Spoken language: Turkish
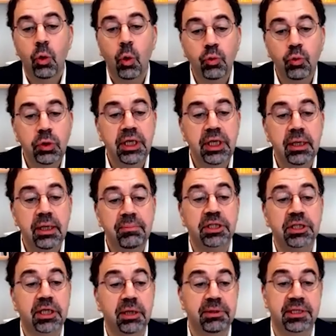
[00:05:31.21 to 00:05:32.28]
Onun yerine
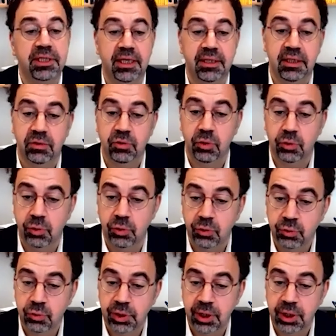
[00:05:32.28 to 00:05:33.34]
başka bir tehdit
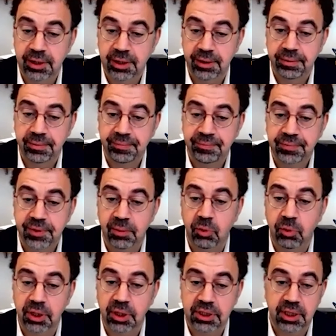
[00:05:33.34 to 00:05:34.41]
görüyoruz dünyada.
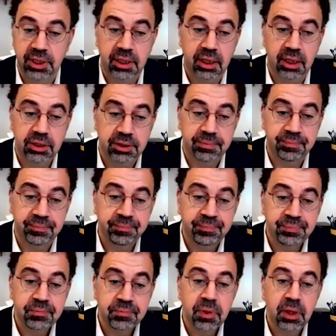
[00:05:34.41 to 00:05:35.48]
Demokrasiye karşı.
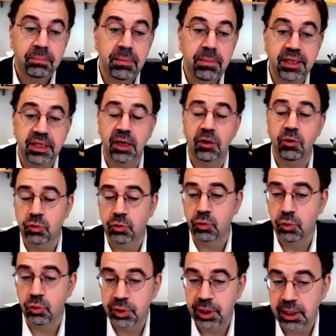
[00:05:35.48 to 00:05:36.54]
Medya
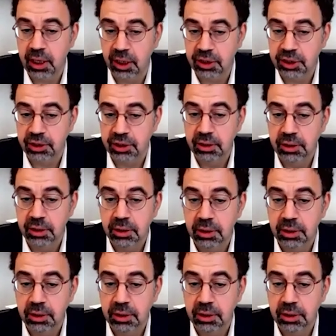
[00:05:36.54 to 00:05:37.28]
özgürlüğüne karşı.